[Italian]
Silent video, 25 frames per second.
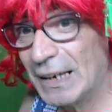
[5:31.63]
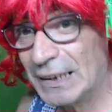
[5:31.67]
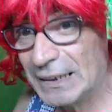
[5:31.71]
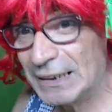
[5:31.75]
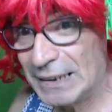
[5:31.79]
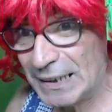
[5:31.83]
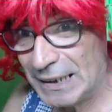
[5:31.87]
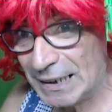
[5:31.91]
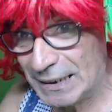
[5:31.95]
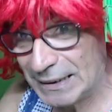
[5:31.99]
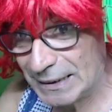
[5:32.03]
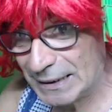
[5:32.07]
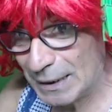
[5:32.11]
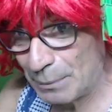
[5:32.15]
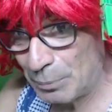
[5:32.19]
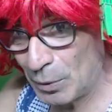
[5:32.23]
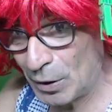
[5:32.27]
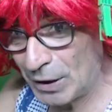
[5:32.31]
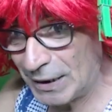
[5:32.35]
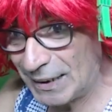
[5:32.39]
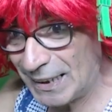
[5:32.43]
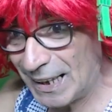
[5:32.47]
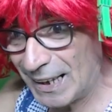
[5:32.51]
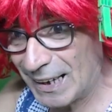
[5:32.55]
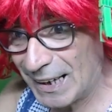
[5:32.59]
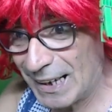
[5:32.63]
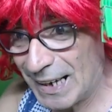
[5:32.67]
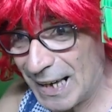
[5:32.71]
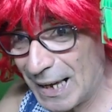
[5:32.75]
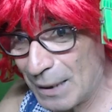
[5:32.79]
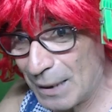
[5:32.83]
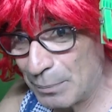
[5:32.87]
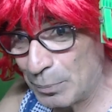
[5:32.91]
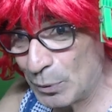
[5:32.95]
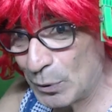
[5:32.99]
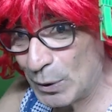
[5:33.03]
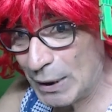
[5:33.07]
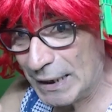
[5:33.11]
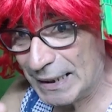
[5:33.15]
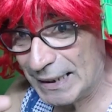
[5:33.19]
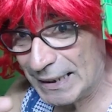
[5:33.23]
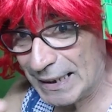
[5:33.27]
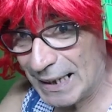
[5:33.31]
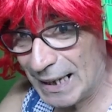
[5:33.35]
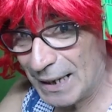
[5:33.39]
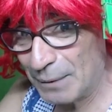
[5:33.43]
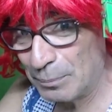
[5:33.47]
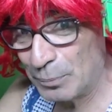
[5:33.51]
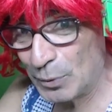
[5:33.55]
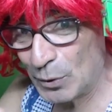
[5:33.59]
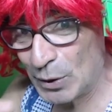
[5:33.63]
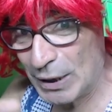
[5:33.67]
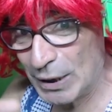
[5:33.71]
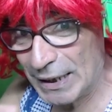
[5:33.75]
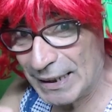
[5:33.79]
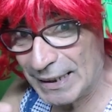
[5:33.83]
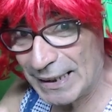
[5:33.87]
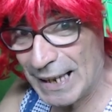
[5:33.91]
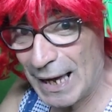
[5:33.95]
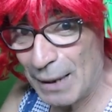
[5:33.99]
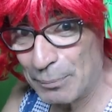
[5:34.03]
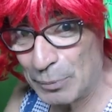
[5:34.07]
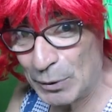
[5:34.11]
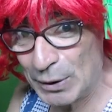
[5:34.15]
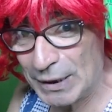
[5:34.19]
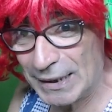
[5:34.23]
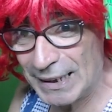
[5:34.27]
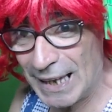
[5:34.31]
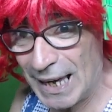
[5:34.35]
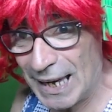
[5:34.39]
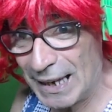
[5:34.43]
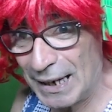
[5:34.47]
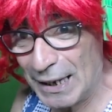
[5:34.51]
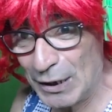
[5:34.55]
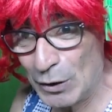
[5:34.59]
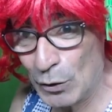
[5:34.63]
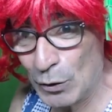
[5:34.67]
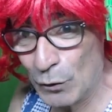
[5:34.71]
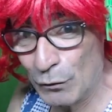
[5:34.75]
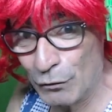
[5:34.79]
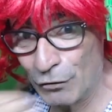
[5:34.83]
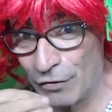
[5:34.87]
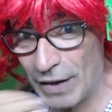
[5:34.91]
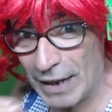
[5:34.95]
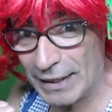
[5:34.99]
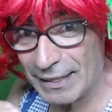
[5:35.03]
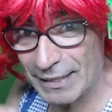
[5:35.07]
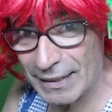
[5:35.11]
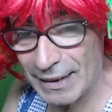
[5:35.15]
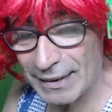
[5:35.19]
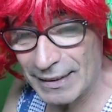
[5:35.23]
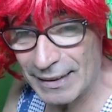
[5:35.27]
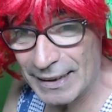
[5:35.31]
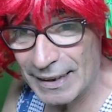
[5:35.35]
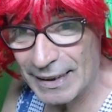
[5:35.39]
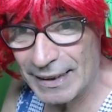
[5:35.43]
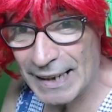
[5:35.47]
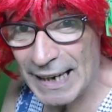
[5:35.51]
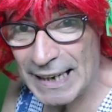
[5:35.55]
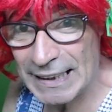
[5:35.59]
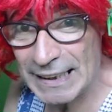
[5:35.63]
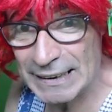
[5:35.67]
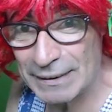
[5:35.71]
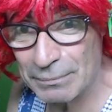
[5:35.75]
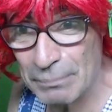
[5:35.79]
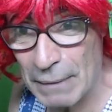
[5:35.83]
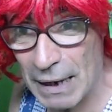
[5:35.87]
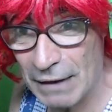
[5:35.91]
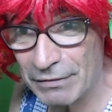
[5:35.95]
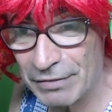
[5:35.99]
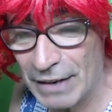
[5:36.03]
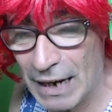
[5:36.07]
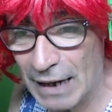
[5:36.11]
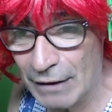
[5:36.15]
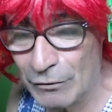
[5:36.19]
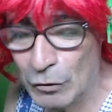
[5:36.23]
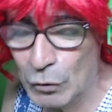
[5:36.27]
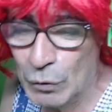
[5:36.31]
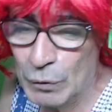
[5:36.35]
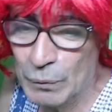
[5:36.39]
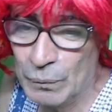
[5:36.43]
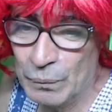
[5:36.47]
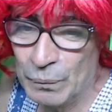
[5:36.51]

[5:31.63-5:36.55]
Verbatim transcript: Ci disse poi tacca, poeta, poeta, poetare, io fatto e sbafavo.